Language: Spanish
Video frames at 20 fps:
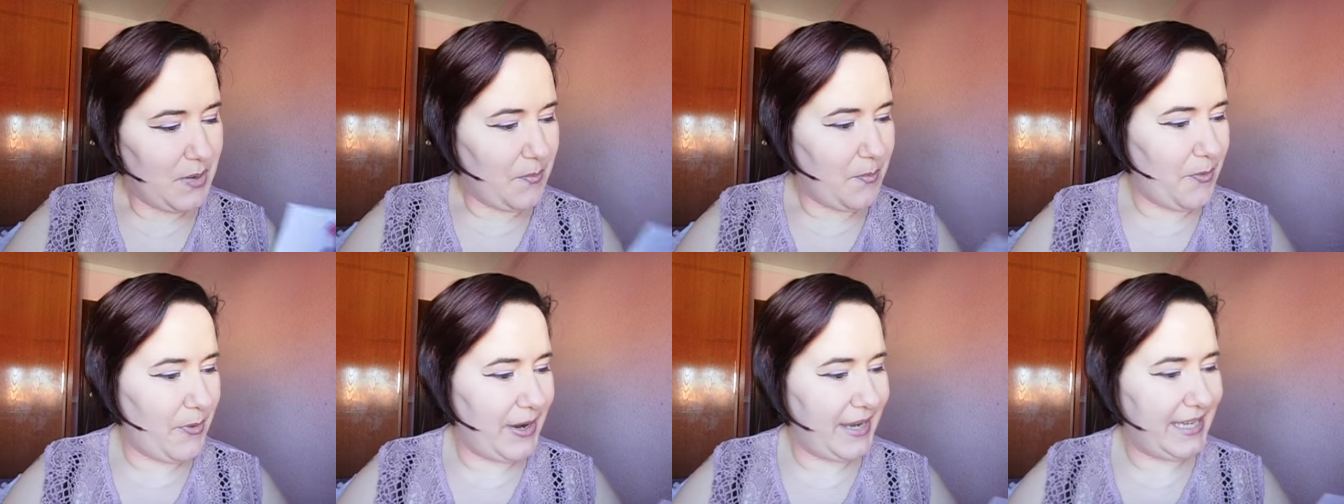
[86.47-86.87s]

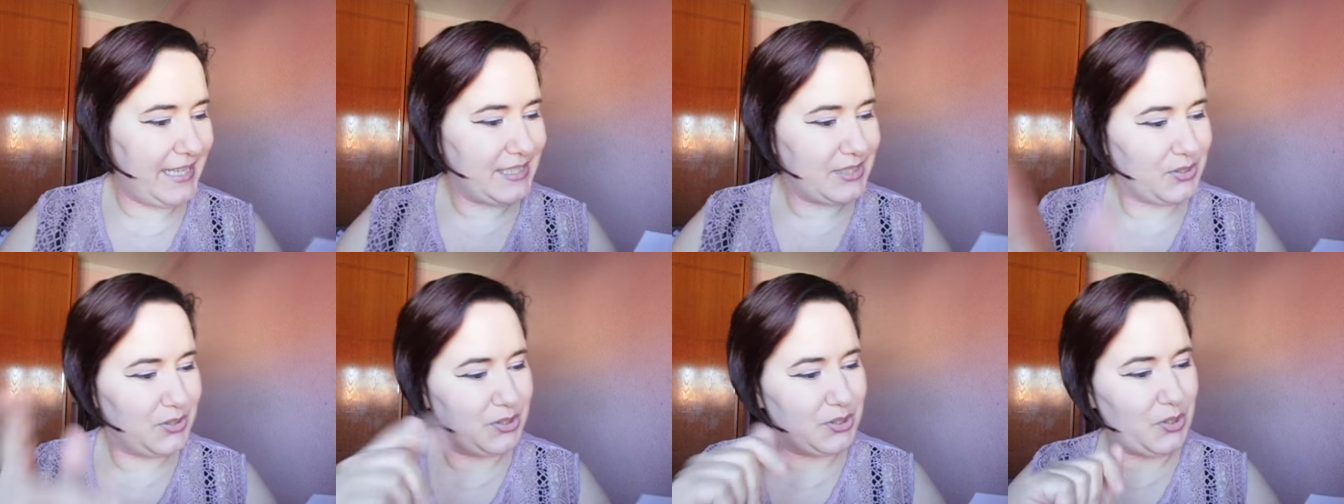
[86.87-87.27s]

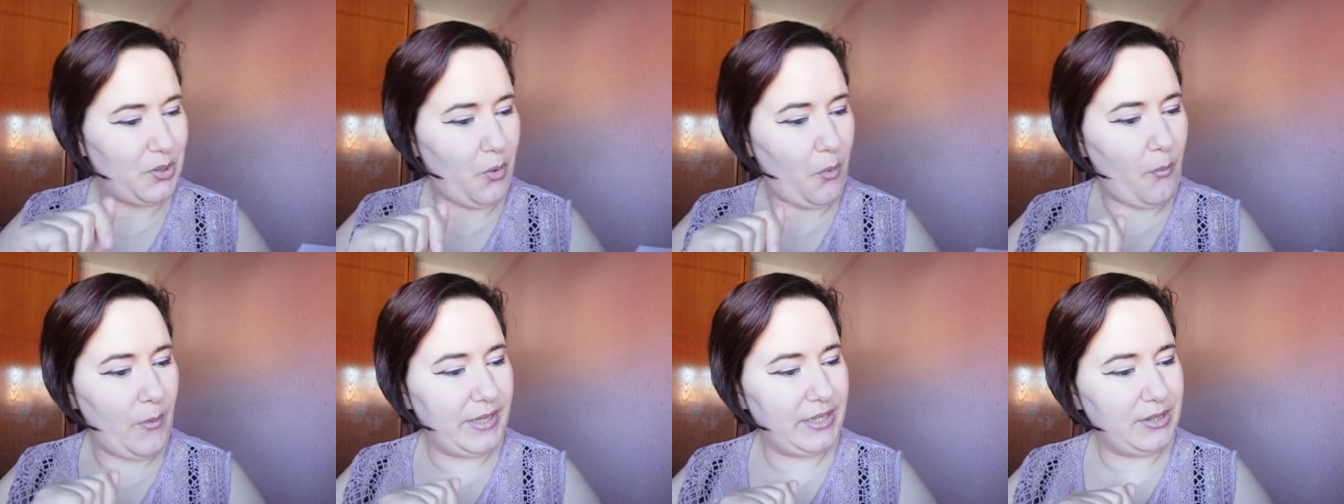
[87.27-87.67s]
Pues os
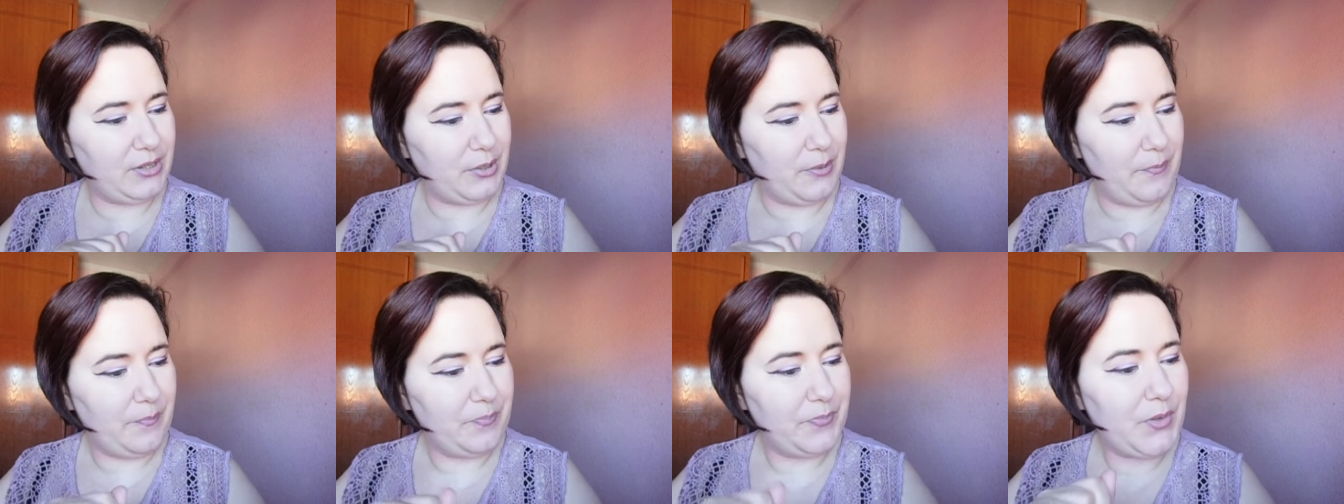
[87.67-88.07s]
lo
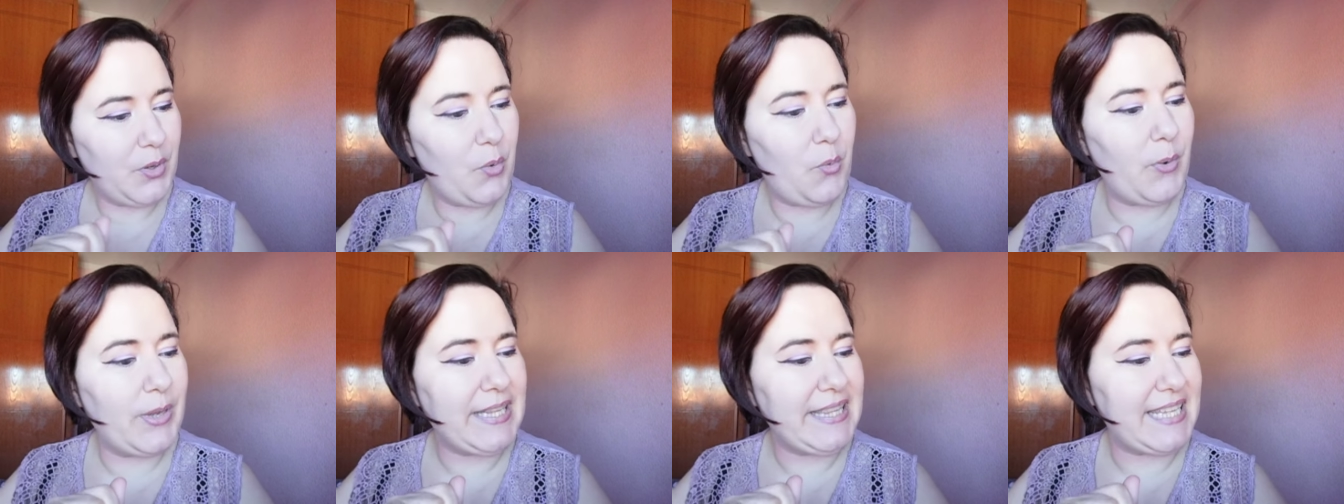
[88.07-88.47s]
cuento.
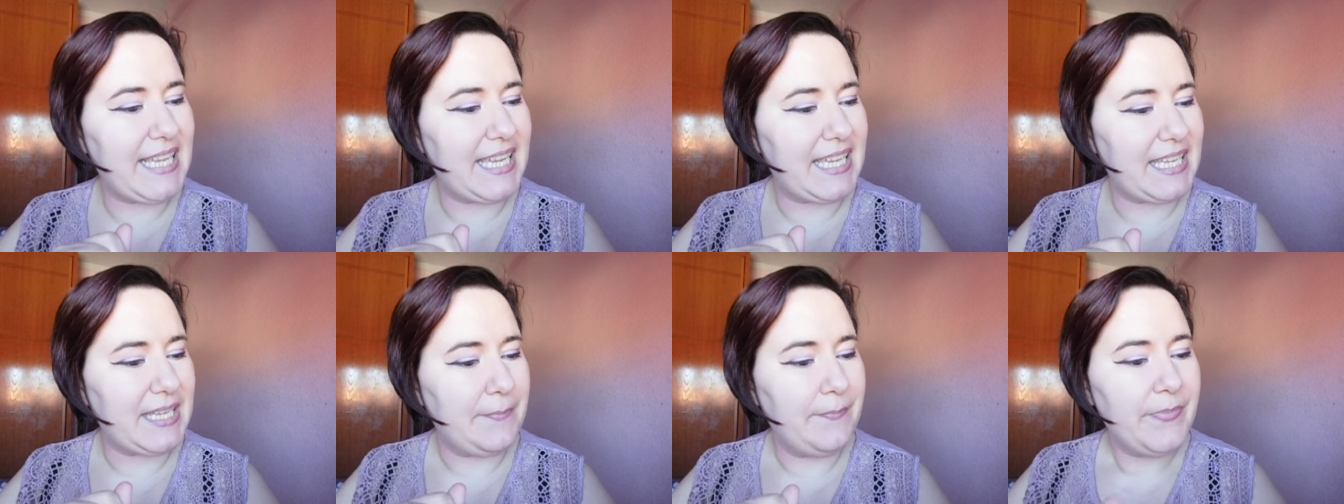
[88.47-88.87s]
Cuenta
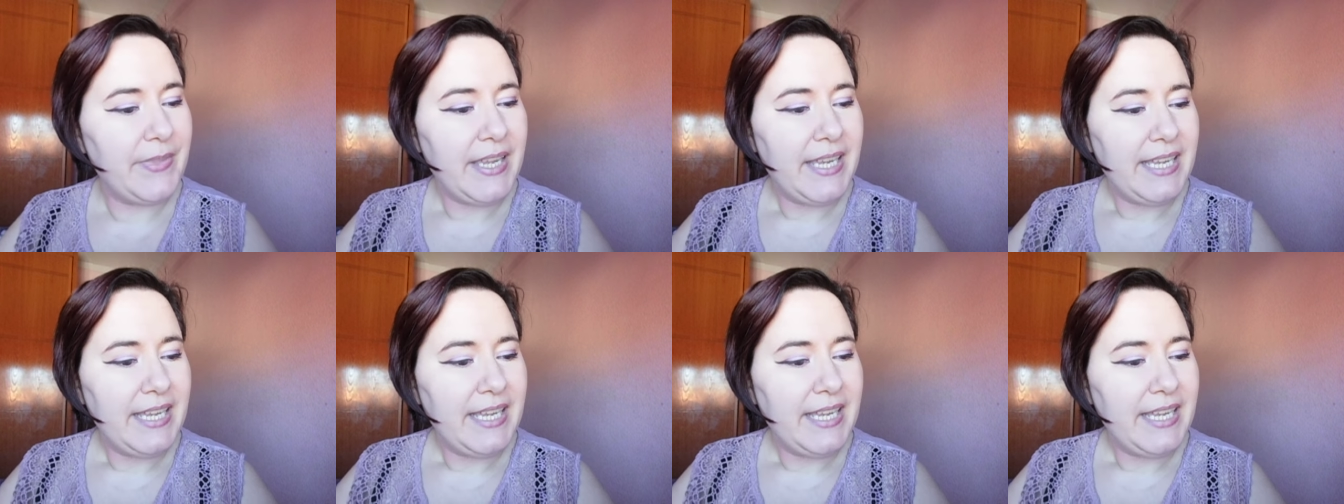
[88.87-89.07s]
aquí.